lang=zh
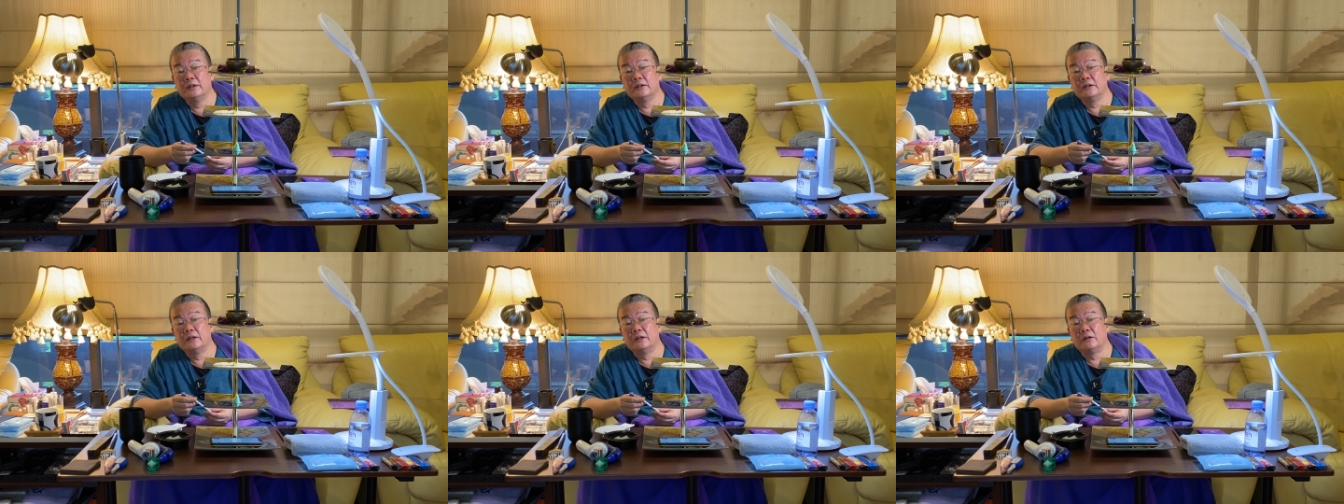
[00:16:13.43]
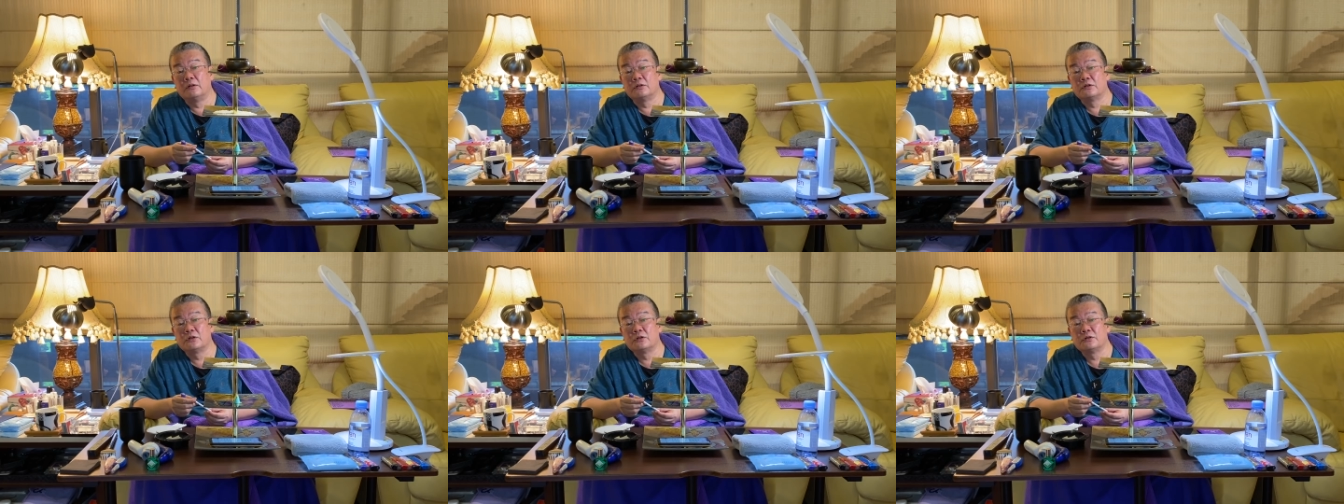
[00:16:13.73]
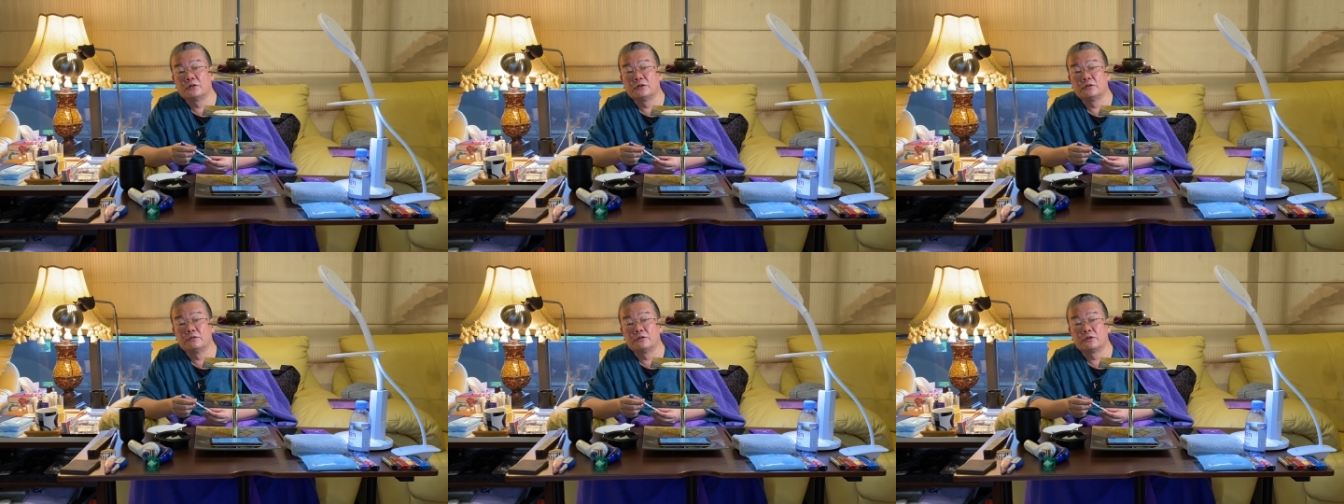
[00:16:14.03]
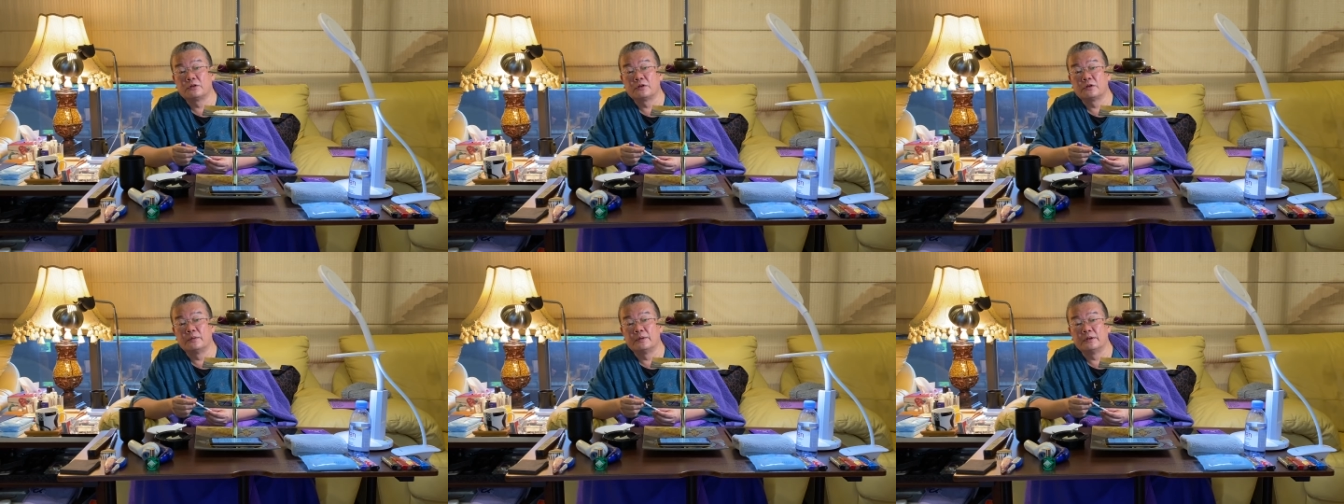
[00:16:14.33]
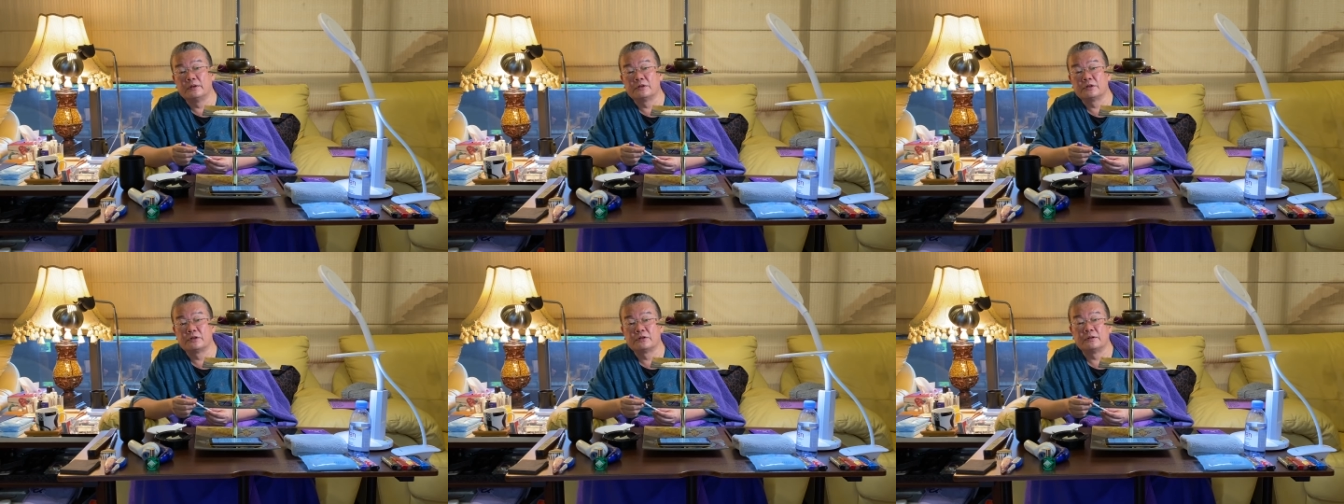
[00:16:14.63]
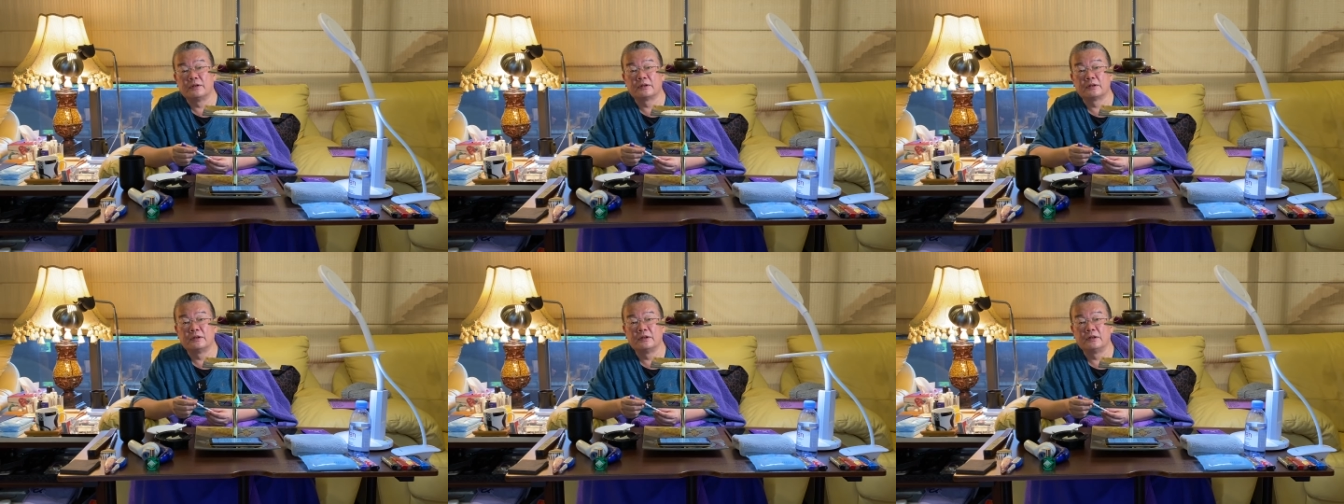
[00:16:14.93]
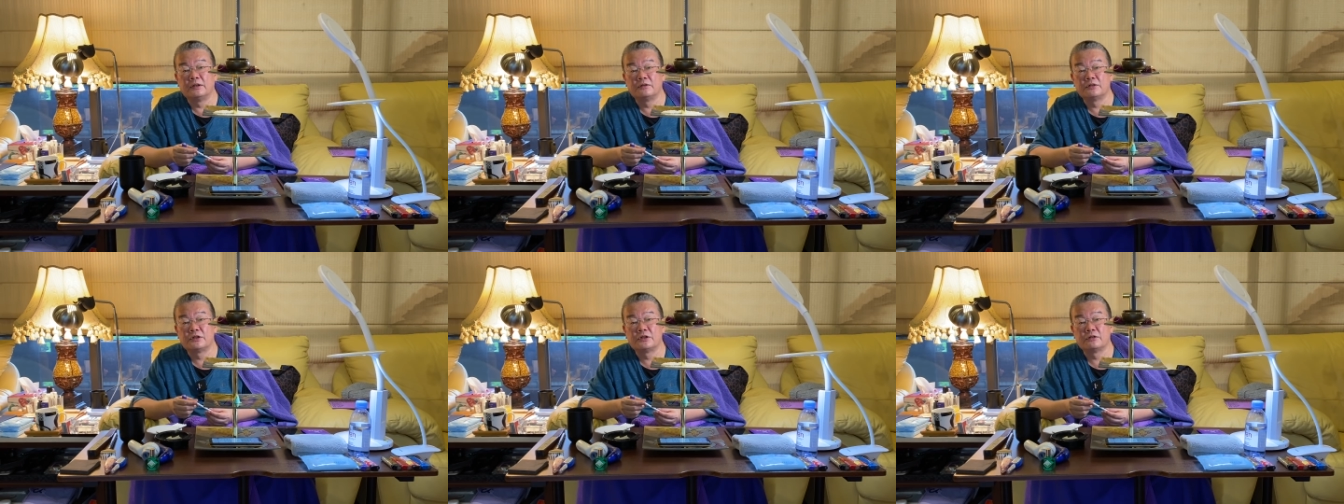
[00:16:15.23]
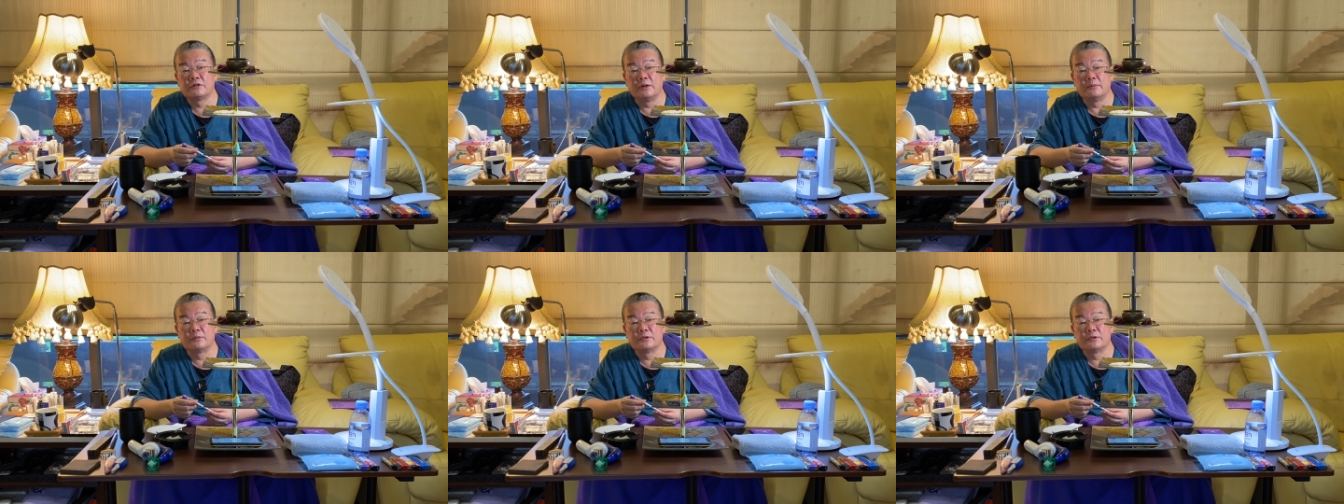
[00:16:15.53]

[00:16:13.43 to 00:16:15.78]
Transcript: 红秀新闻说可以用吸管，可以用吸管，